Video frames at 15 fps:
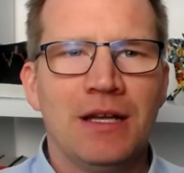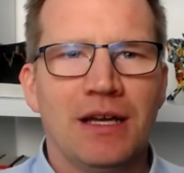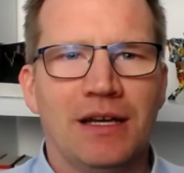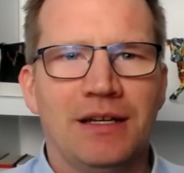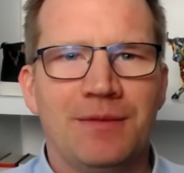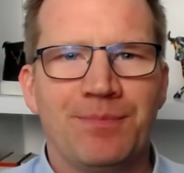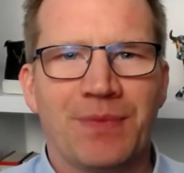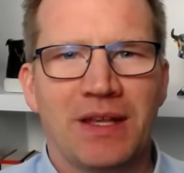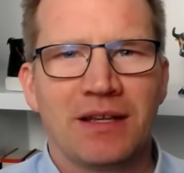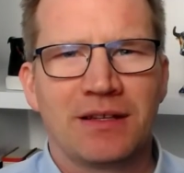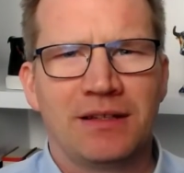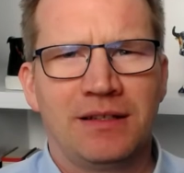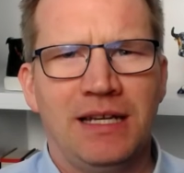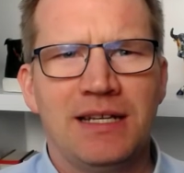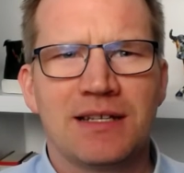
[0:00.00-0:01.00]
ähm,
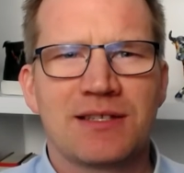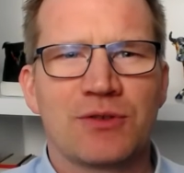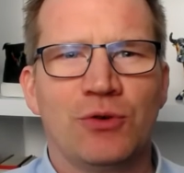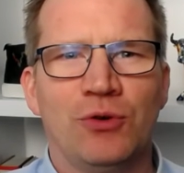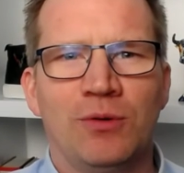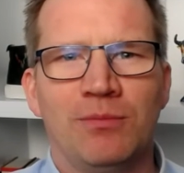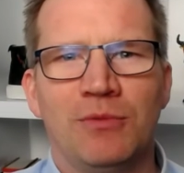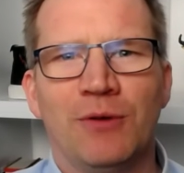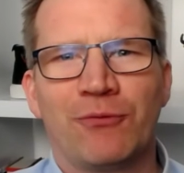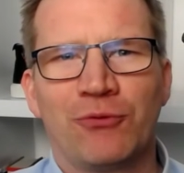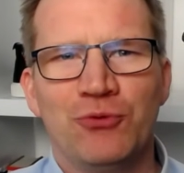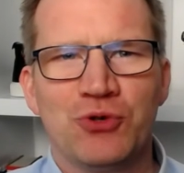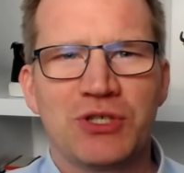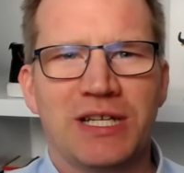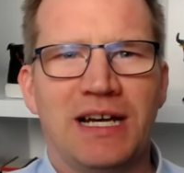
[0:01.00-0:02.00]
geht es um
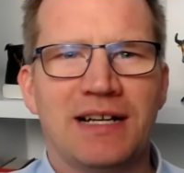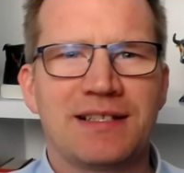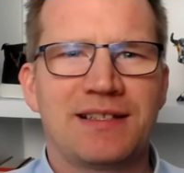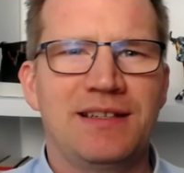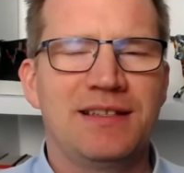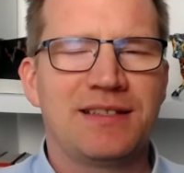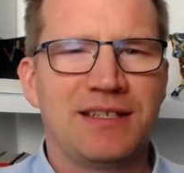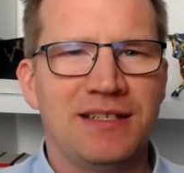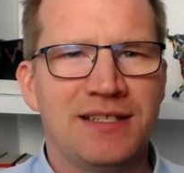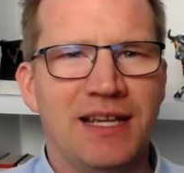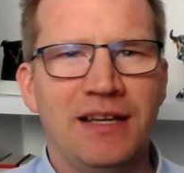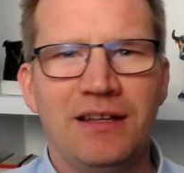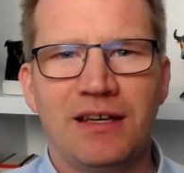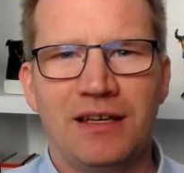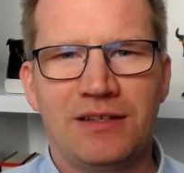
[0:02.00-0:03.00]
Flugtaxis, die
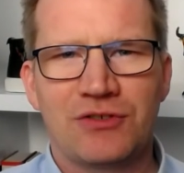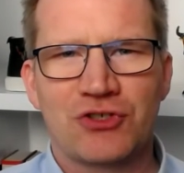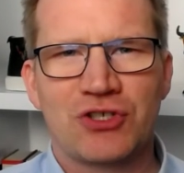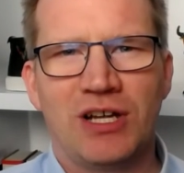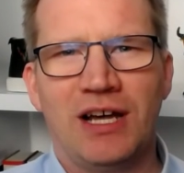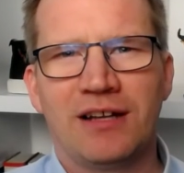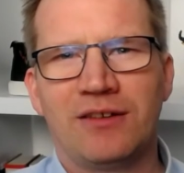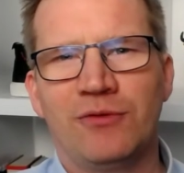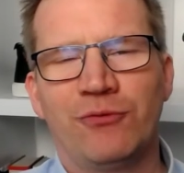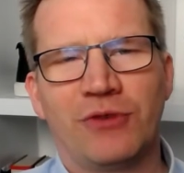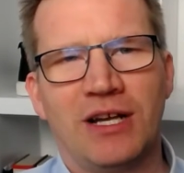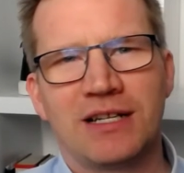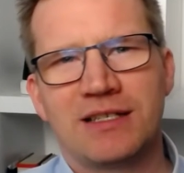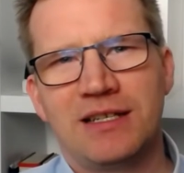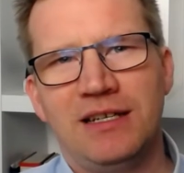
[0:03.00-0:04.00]
senkrecht starten.
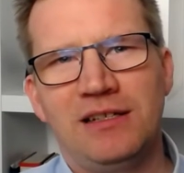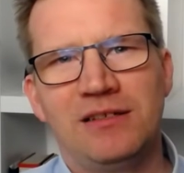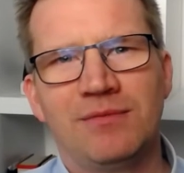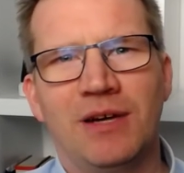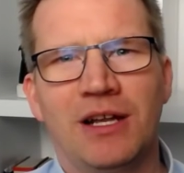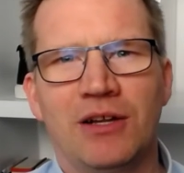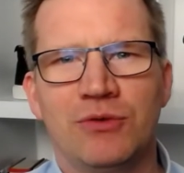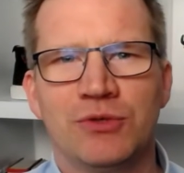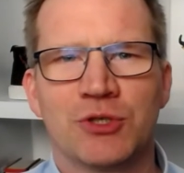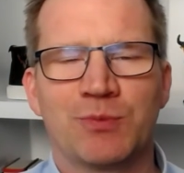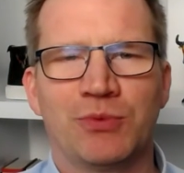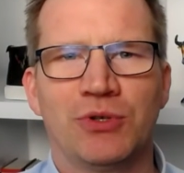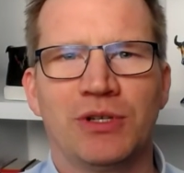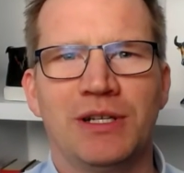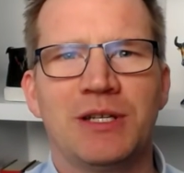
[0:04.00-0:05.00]
Frank Thelen war da
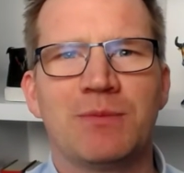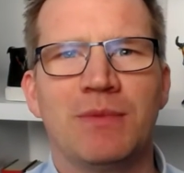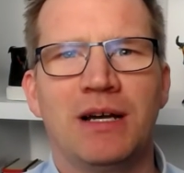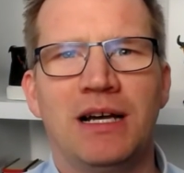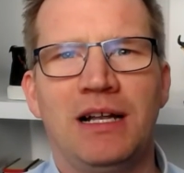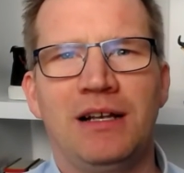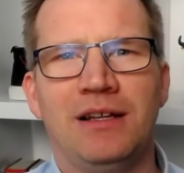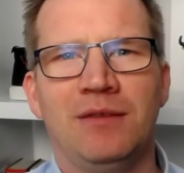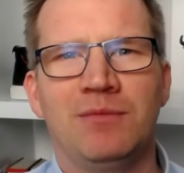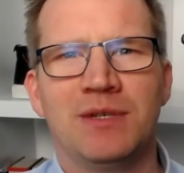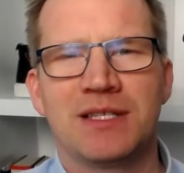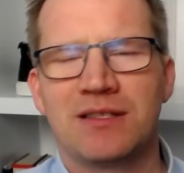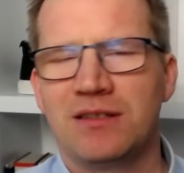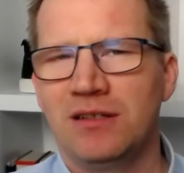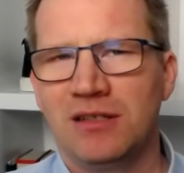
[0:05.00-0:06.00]
ursprünglich mal
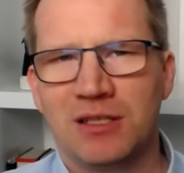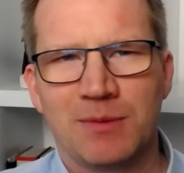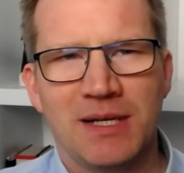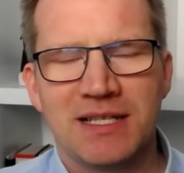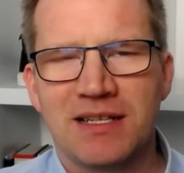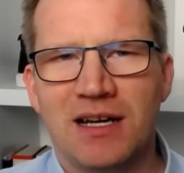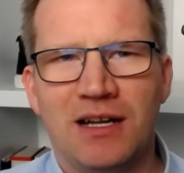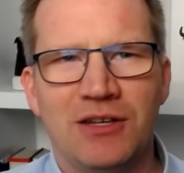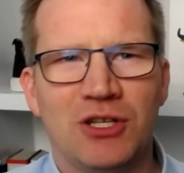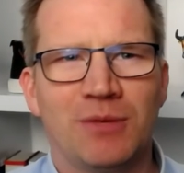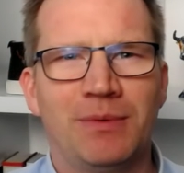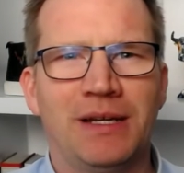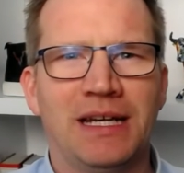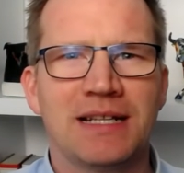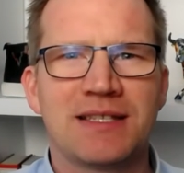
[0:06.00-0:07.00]
investiert. Ich weiß gar nicht,
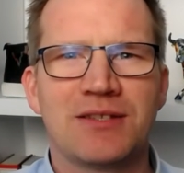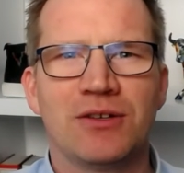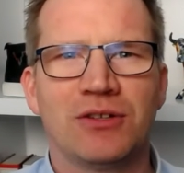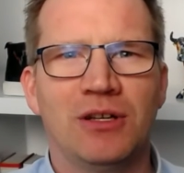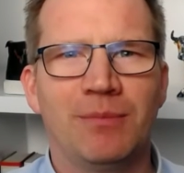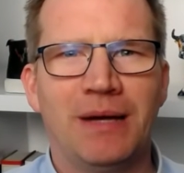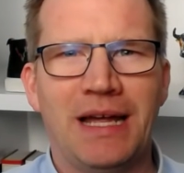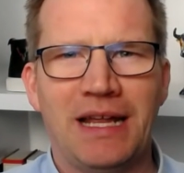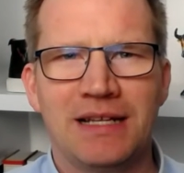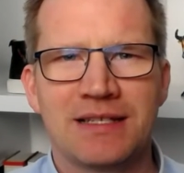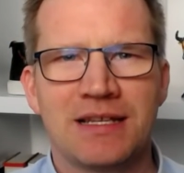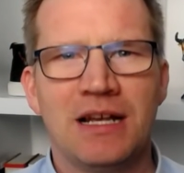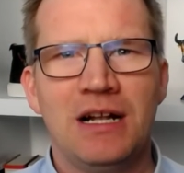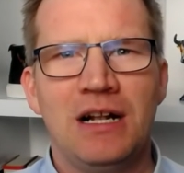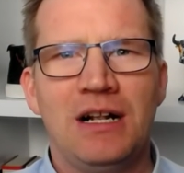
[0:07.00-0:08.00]
ob er jetzt noch dabei
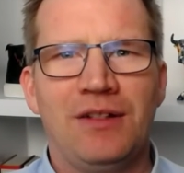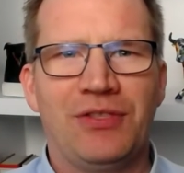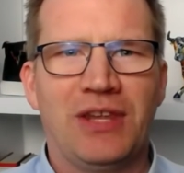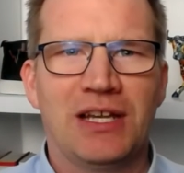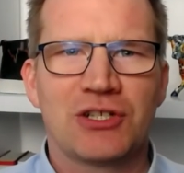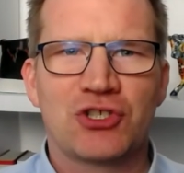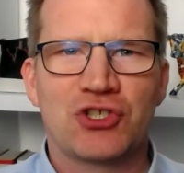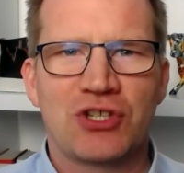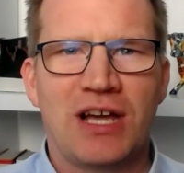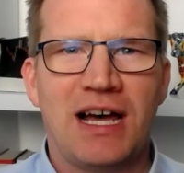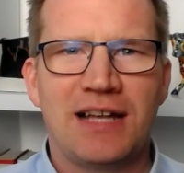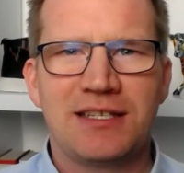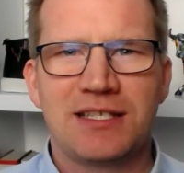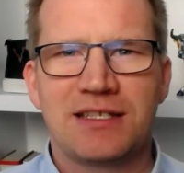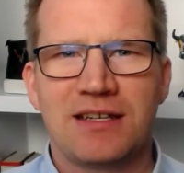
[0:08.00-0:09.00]
ist. Der
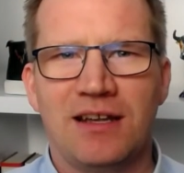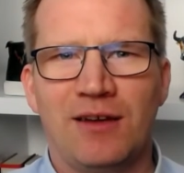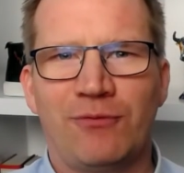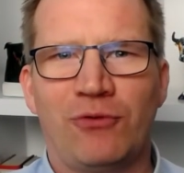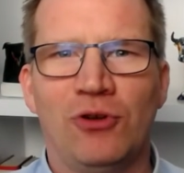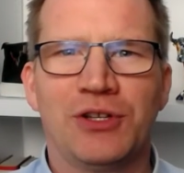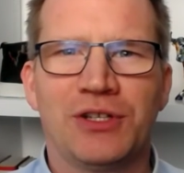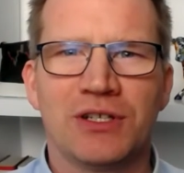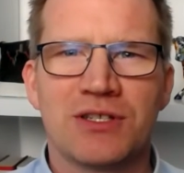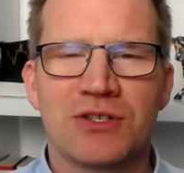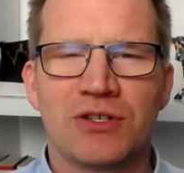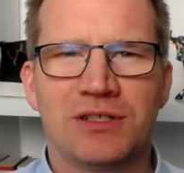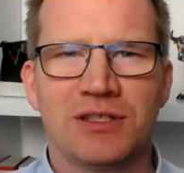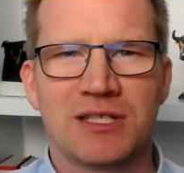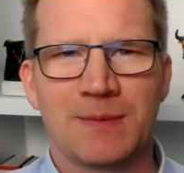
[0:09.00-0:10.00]
Start der Flotte
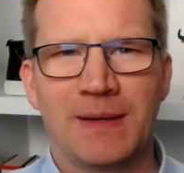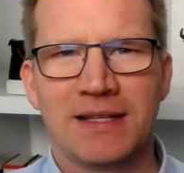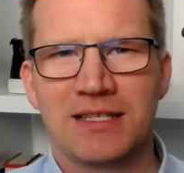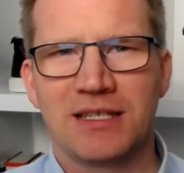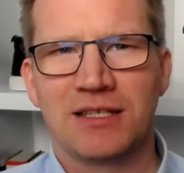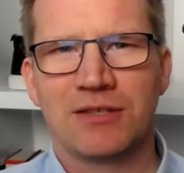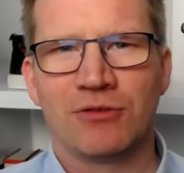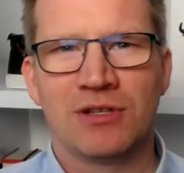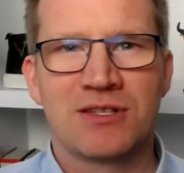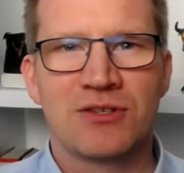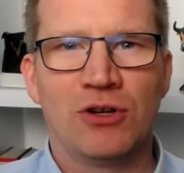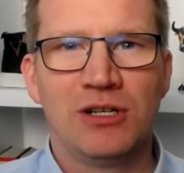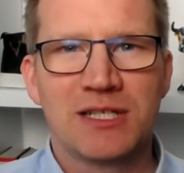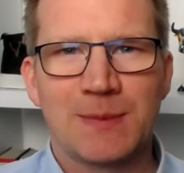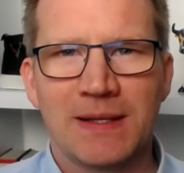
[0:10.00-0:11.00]
sollte 20 oder
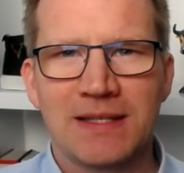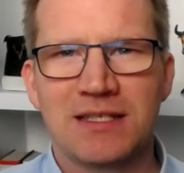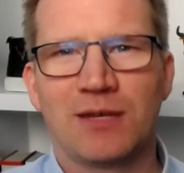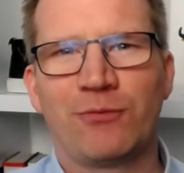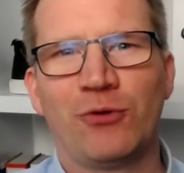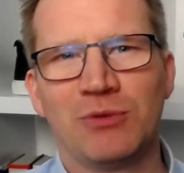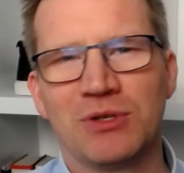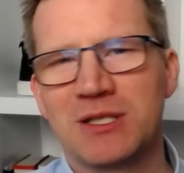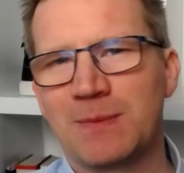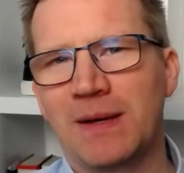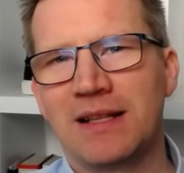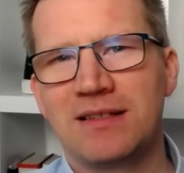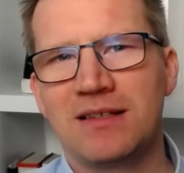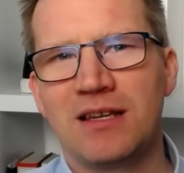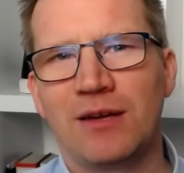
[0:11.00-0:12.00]
soll
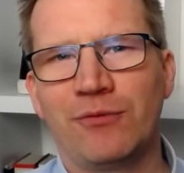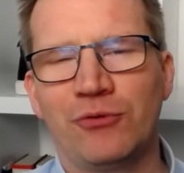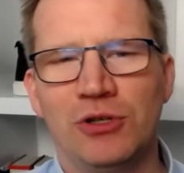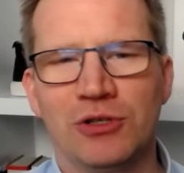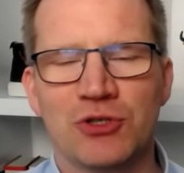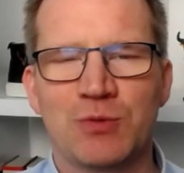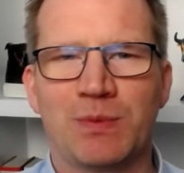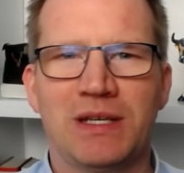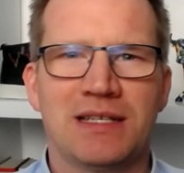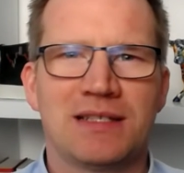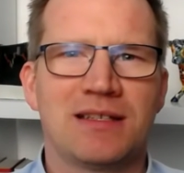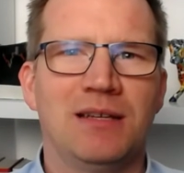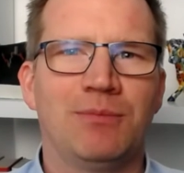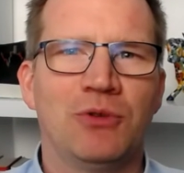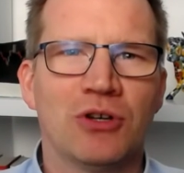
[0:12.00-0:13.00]
2025 erfolgen, sprich
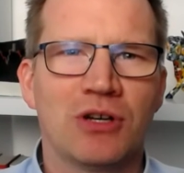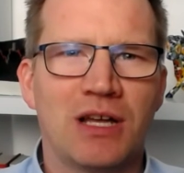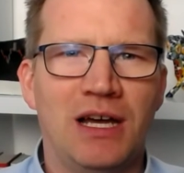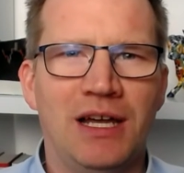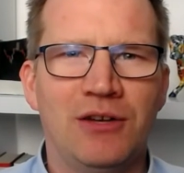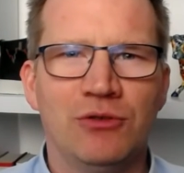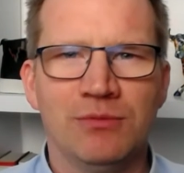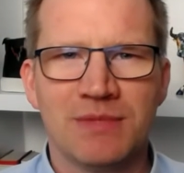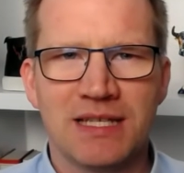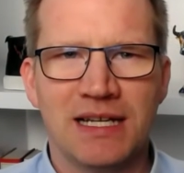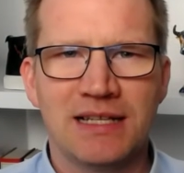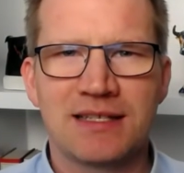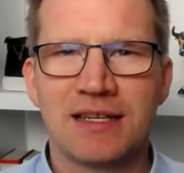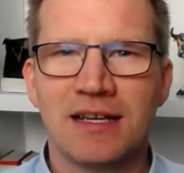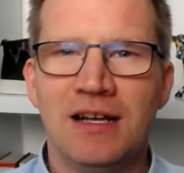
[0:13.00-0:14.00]
es gibt noch keinen
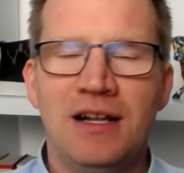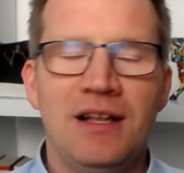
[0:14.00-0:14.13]
Umsatz.